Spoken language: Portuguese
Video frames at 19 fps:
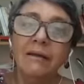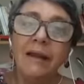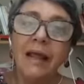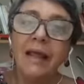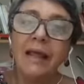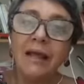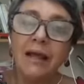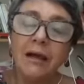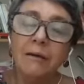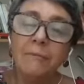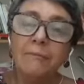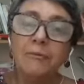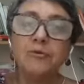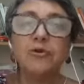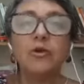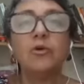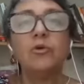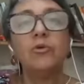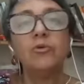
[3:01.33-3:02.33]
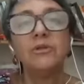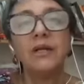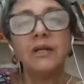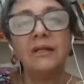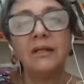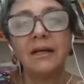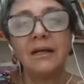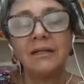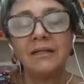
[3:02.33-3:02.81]
né, em campos de
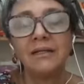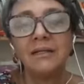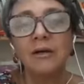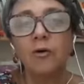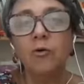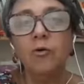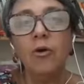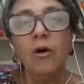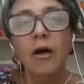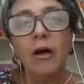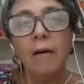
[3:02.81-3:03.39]
concentração